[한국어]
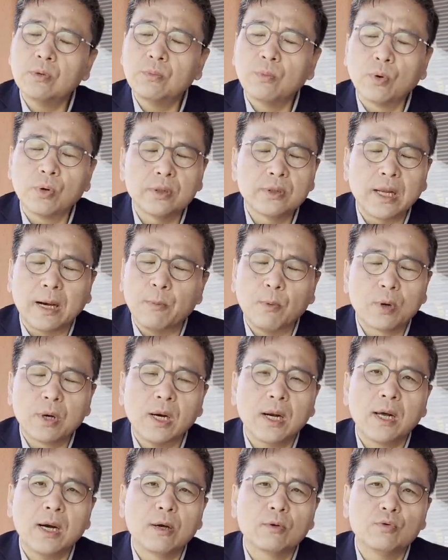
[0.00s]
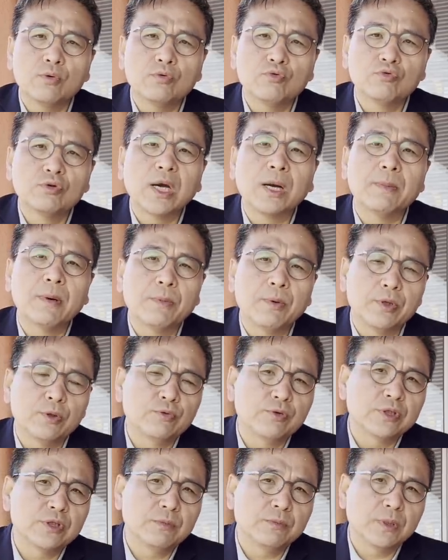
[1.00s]
모른 나몰라라 하고 눈 감아버리고
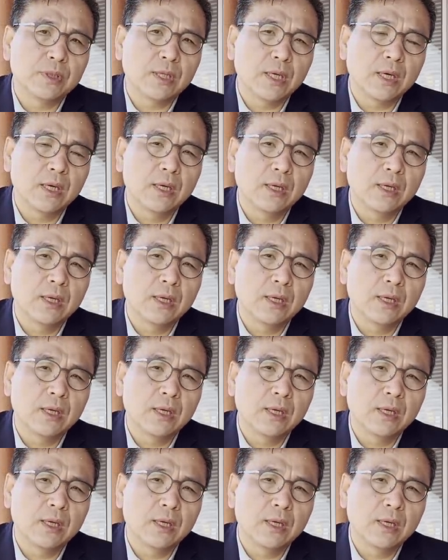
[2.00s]
있습니다.